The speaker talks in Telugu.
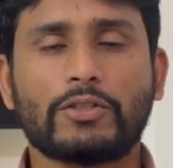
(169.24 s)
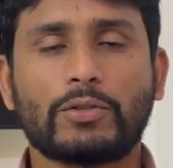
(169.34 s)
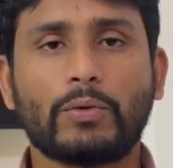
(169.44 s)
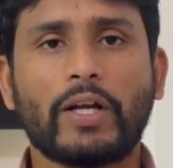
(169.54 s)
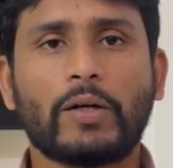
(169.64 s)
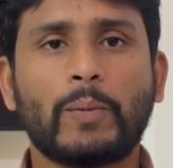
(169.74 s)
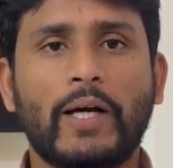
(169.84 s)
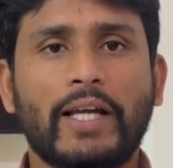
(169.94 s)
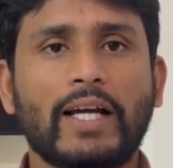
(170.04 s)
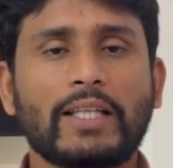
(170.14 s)

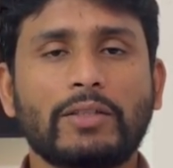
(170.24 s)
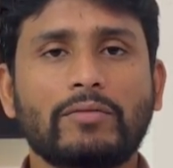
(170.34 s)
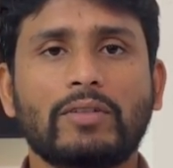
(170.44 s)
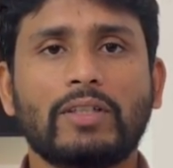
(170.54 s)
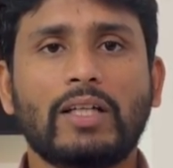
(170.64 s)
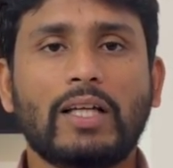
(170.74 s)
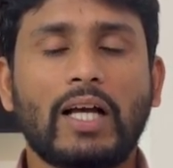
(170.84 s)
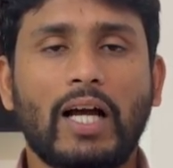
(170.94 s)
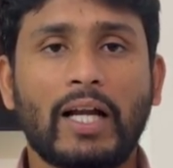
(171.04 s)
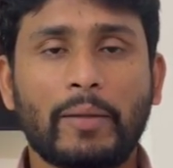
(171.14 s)
సూర్యకుమార్ యాదవ్
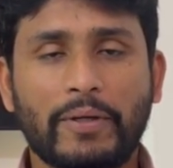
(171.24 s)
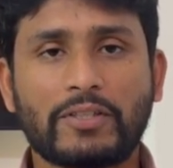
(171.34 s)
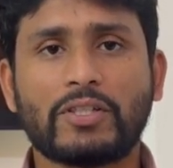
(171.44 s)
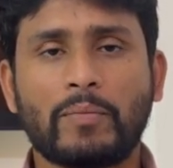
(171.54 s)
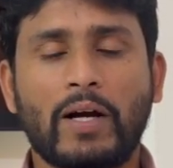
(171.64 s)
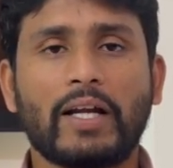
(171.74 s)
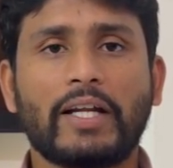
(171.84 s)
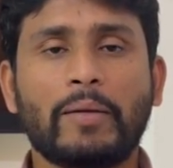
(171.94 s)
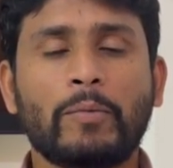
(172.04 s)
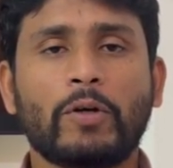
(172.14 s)
అంటే ప్రస్తుతం
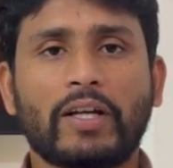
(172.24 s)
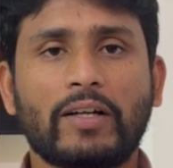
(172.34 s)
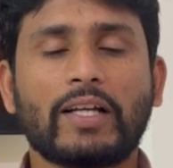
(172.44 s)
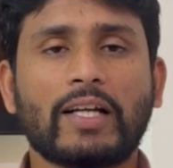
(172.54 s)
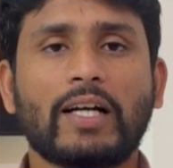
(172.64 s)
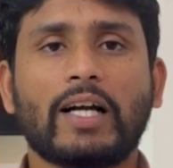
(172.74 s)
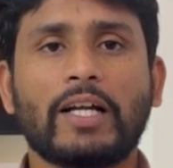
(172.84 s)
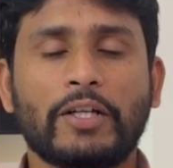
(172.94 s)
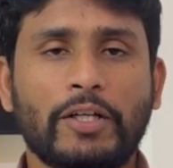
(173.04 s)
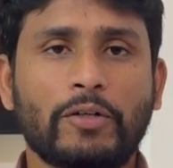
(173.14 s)
టీంలో రెగ్యులర్గా
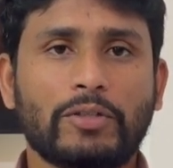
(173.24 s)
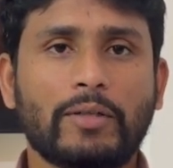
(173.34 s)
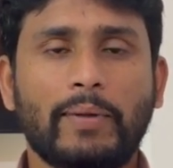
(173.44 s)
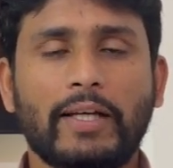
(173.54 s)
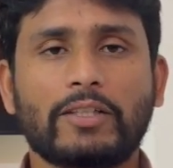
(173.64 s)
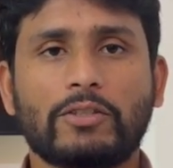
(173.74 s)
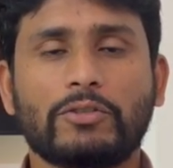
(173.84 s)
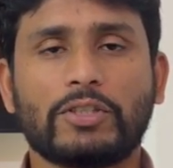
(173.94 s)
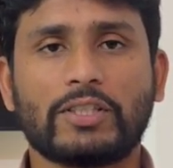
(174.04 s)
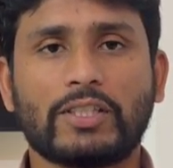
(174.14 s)
కంటిన్యూ అవుతున్న ప్లేయర్స్లో
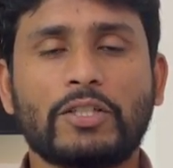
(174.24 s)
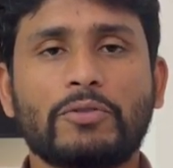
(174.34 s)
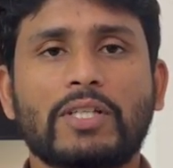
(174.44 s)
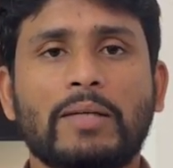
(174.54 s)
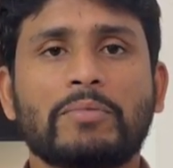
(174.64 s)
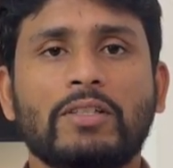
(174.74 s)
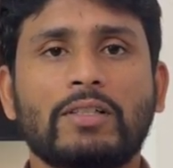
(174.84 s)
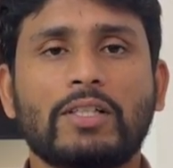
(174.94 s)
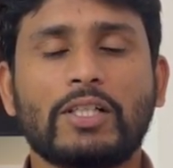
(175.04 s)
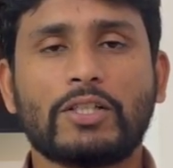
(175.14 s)
చూస్తే సంజు శాంసన్
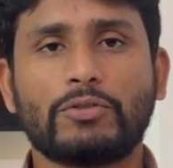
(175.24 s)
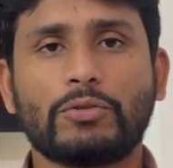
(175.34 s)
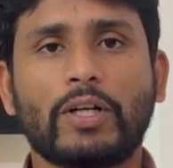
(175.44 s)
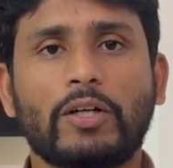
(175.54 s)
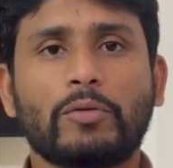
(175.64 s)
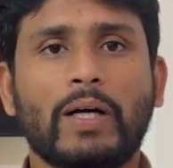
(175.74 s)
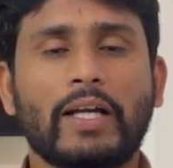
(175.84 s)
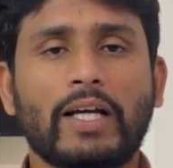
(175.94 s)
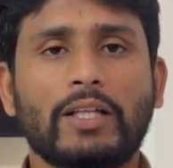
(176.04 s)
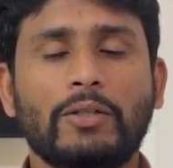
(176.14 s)

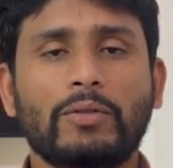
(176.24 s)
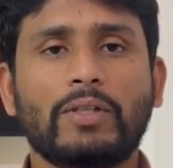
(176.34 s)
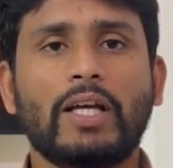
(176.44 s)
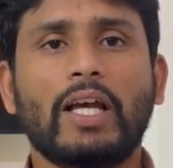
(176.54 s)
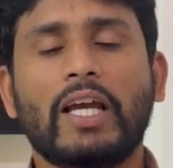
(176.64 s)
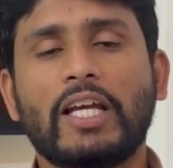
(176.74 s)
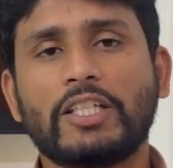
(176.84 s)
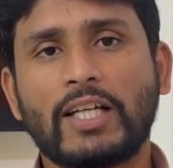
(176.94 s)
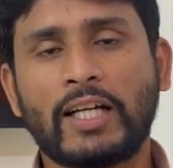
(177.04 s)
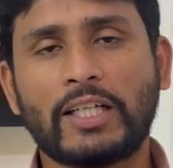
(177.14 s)
సూర్యకుమార్ యాదవ్
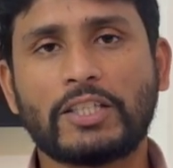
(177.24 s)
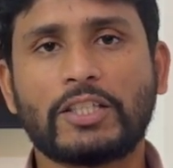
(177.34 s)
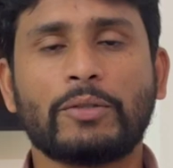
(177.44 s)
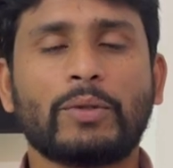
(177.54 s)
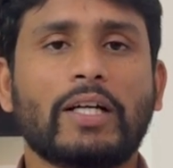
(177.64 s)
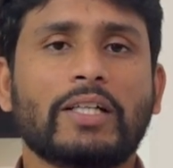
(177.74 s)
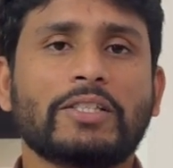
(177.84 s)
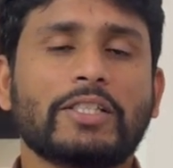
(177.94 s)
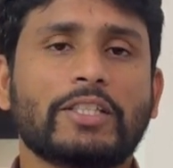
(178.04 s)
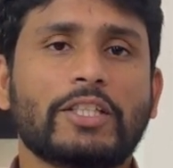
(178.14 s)
ఇషాన్ కిషన్ కూడా
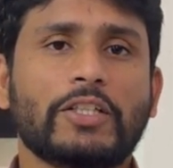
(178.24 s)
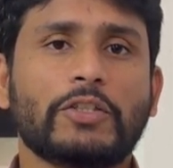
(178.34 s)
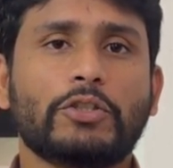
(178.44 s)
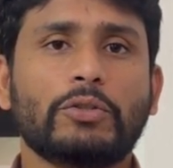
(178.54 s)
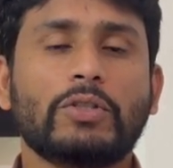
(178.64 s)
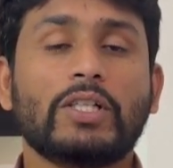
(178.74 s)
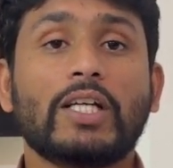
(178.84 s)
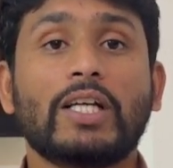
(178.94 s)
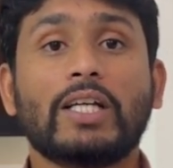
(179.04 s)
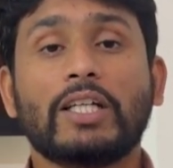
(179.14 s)
కన్సిడర్ చేయవచ్చు
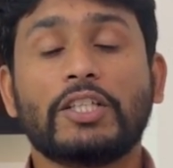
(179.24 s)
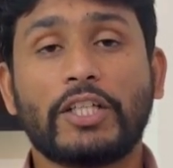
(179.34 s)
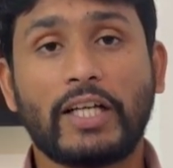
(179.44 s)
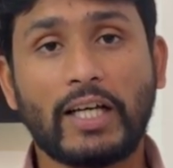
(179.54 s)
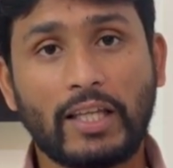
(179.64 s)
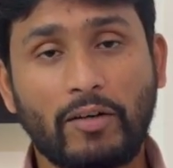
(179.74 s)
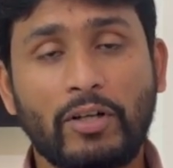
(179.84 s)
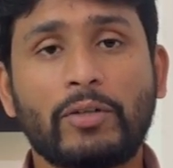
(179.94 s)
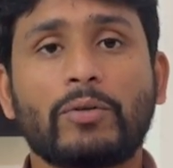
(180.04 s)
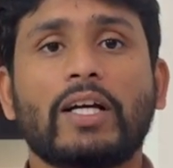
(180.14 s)
శిఖర్
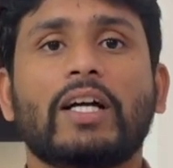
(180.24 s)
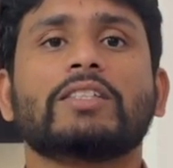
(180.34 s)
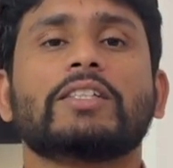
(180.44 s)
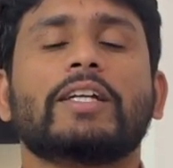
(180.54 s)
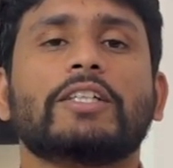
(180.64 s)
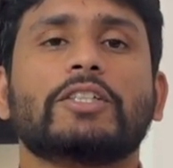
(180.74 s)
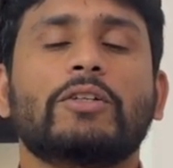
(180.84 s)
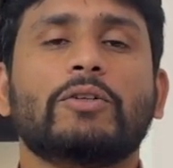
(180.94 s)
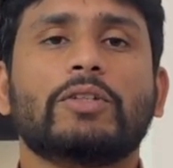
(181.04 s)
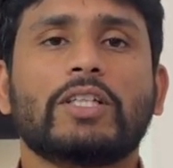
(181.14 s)
ధవన్ను కూడా
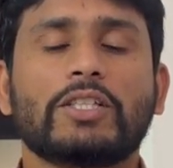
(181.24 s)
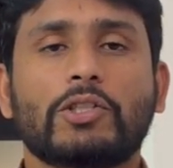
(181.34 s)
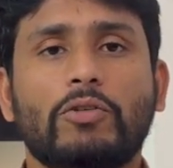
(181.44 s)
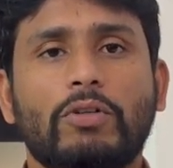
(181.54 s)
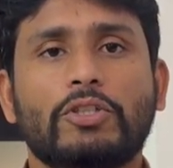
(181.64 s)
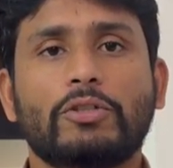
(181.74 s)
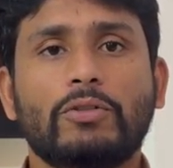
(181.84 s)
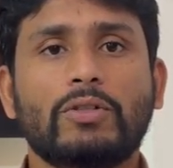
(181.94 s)
కన్సిడరేషన్లోకి తీసుకోవచ్చు